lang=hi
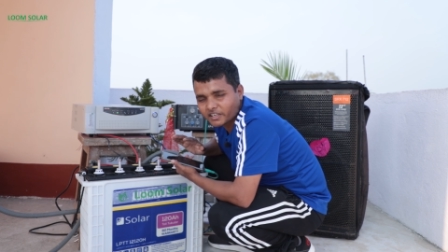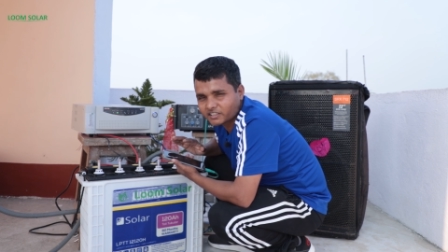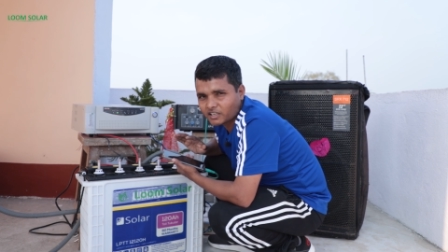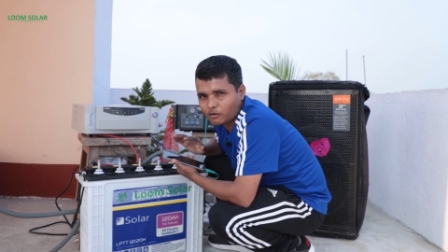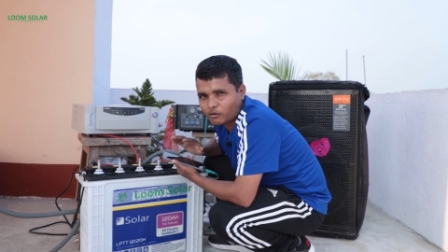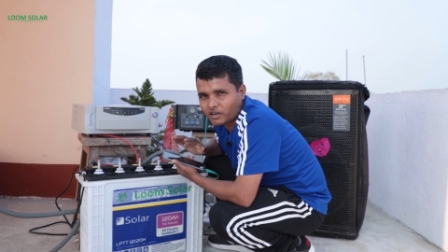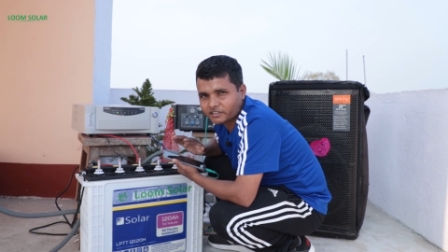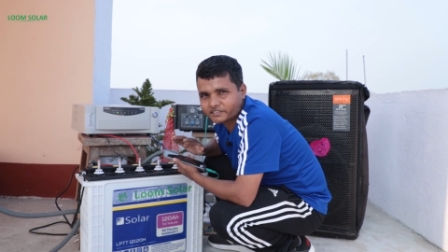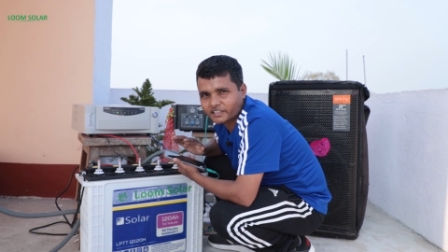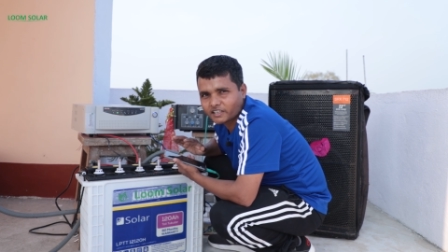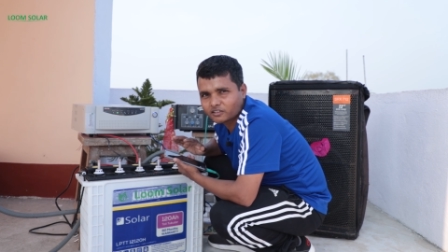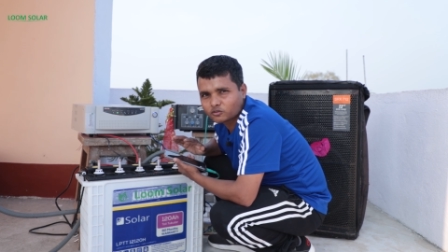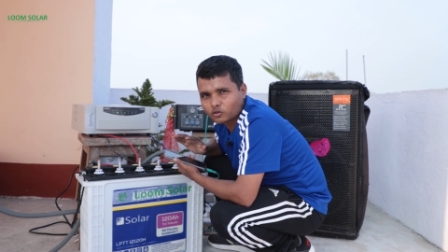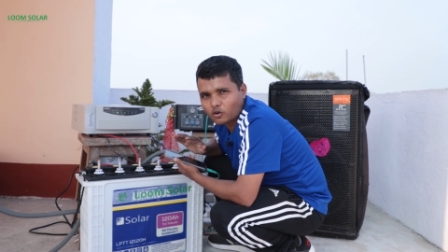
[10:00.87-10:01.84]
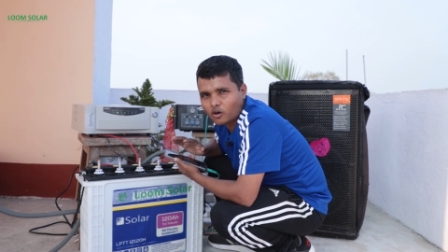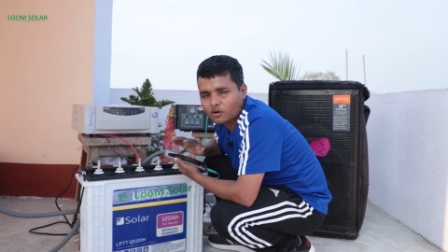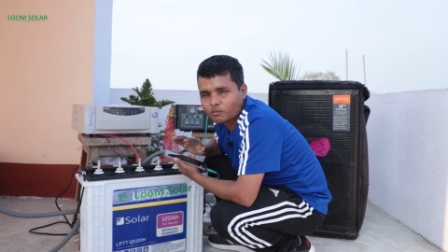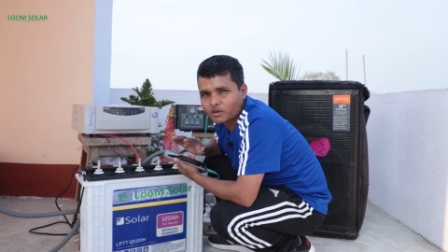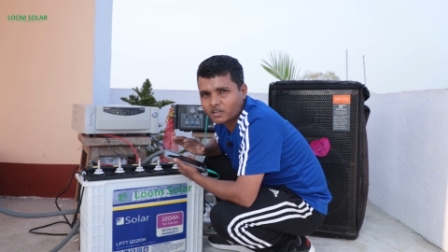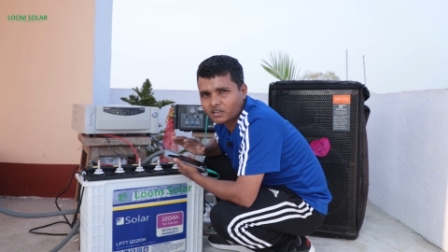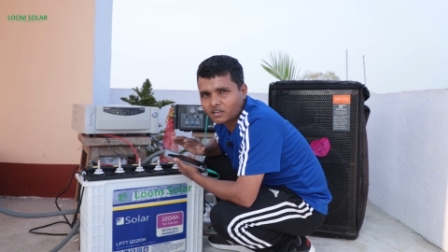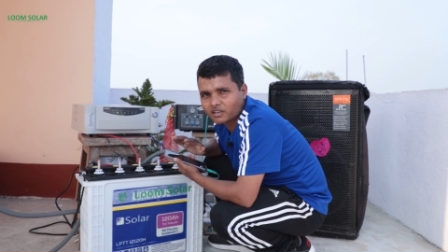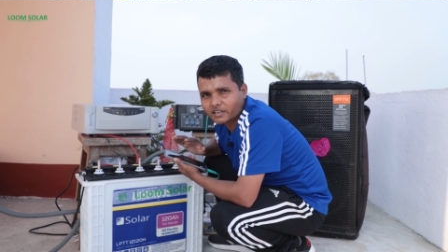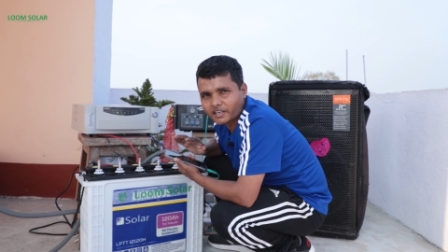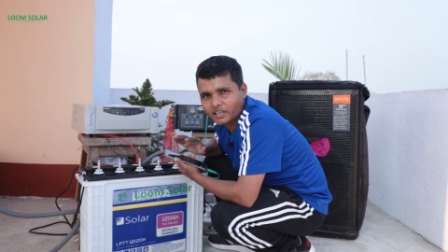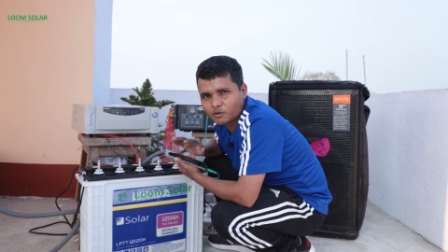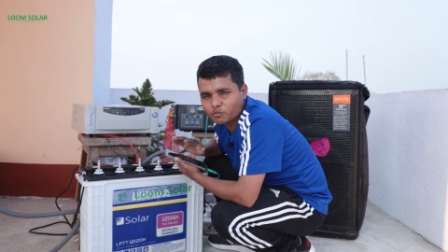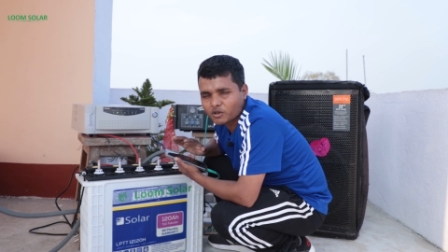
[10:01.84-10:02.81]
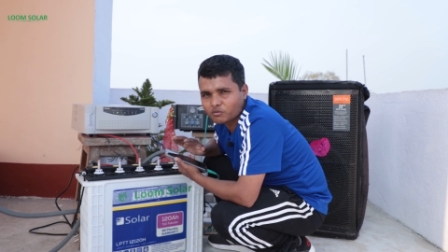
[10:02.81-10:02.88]
तेज़ आवाज़ है जो नॉर्मल
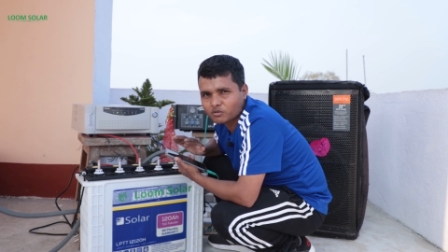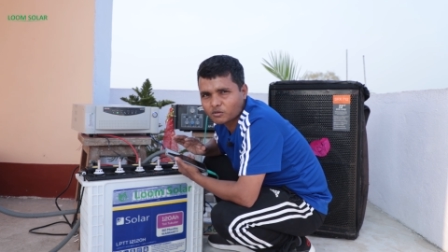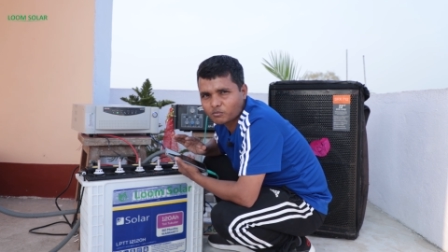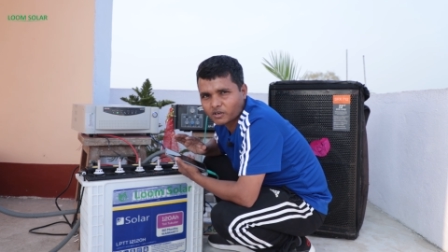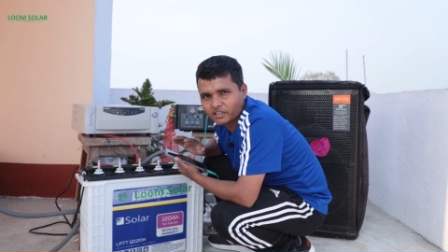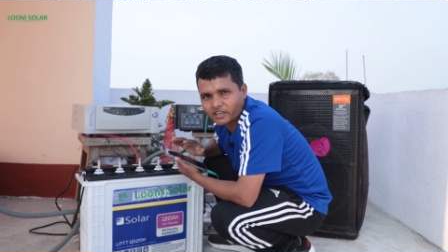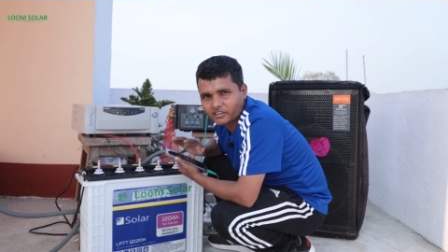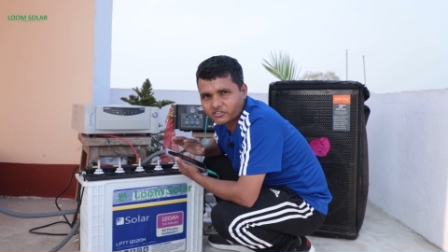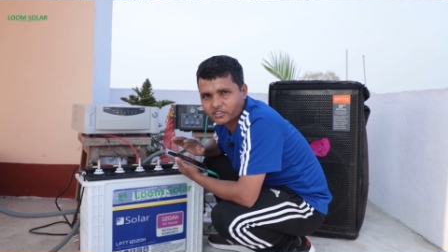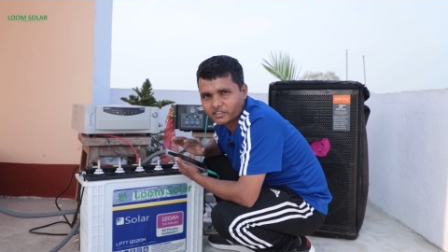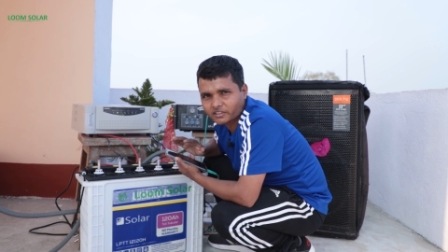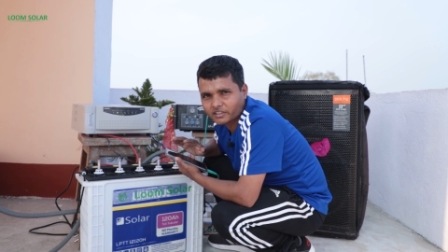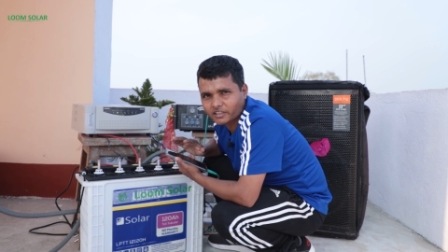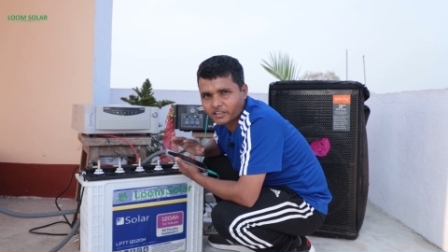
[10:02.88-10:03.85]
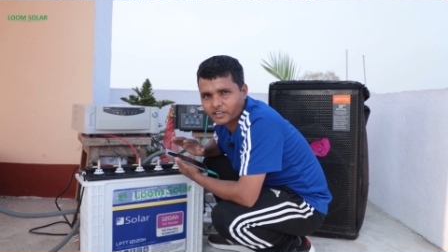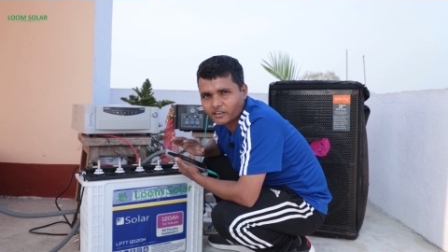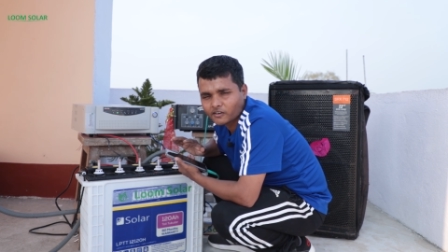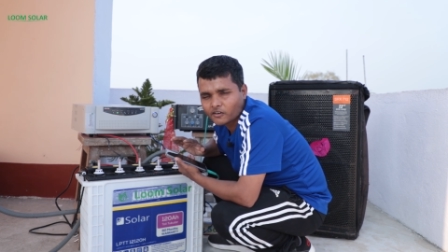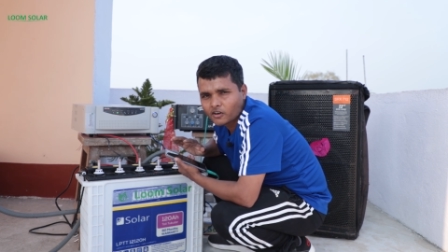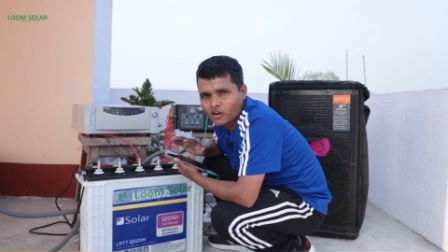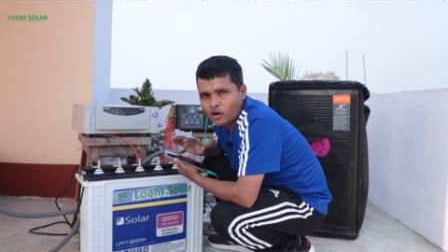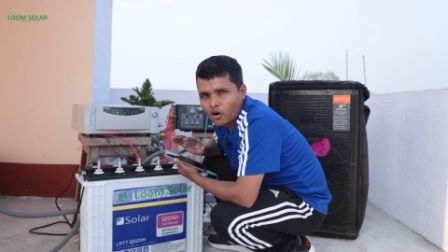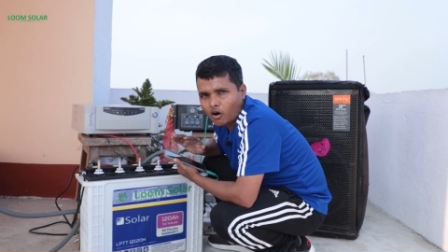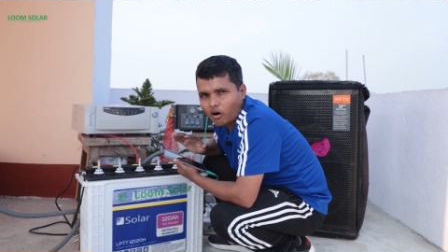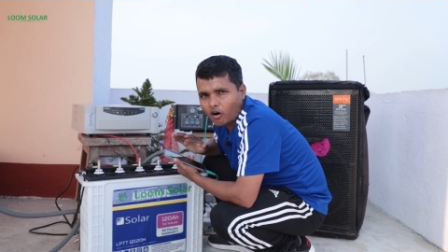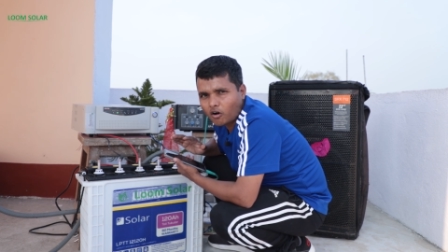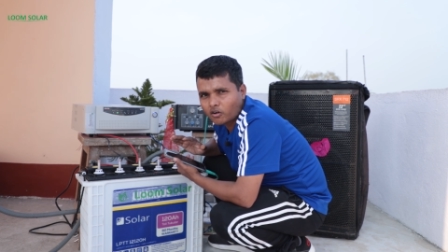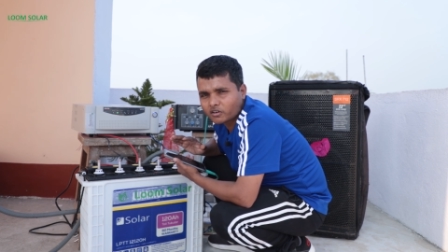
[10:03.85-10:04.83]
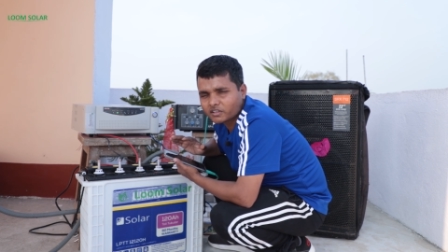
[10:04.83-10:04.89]
कहीं पर भी बजा सकते हैं
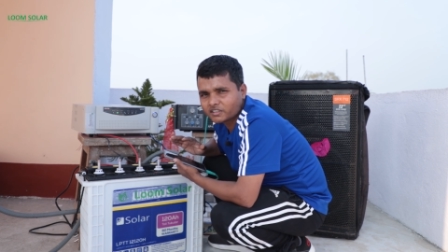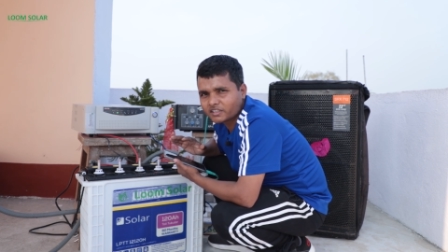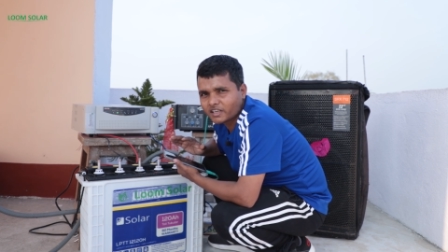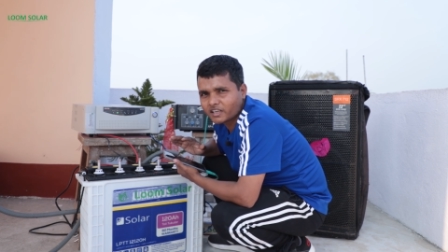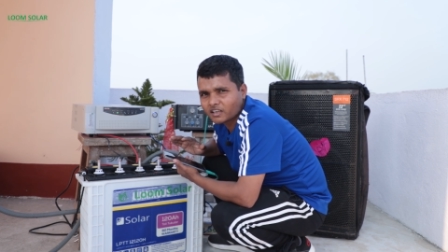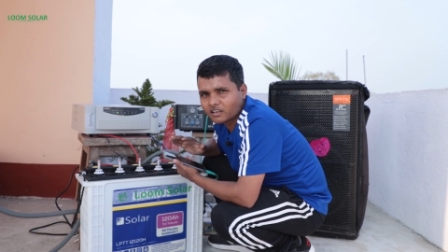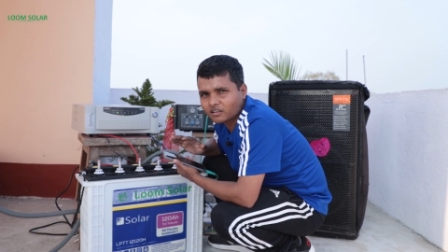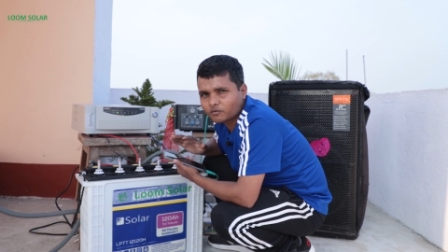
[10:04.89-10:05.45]
और ये